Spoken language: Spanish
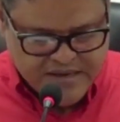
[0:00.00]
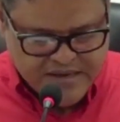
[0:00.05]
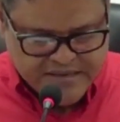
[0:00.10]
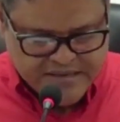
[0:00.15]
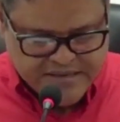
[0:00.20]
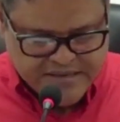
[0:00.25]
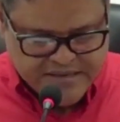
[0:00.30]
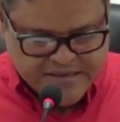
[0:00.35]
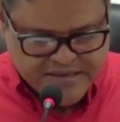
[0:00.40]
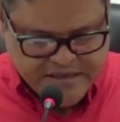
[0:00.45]

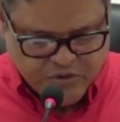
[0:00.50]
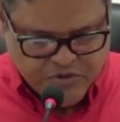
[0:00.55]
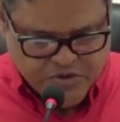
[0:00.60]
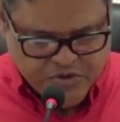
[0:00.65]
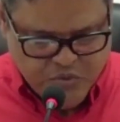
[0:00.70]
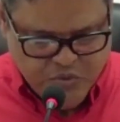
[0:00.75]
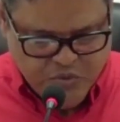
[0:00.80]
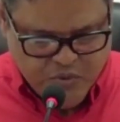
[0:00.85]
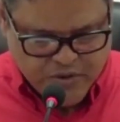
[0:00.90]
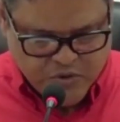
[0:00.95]

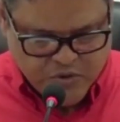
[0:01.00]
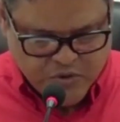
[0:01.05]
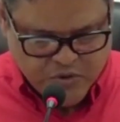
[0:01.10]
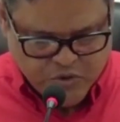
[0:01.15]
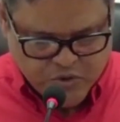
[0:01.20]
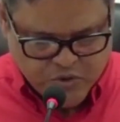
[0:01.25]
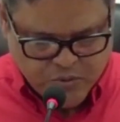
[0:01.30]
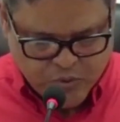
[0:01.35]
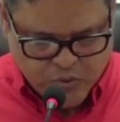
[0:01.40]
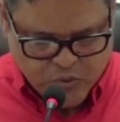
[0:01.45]

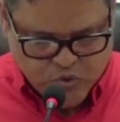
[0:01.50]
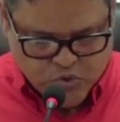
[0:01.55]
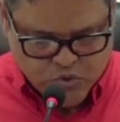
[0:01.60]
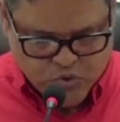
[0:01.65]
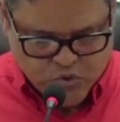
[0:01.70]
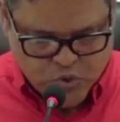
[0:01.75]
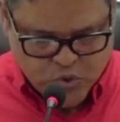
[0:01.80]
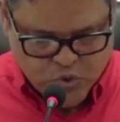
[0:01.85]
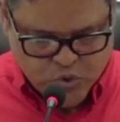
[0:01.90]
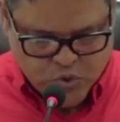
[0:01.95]
158 por luz
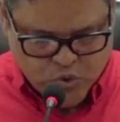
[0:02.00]
roja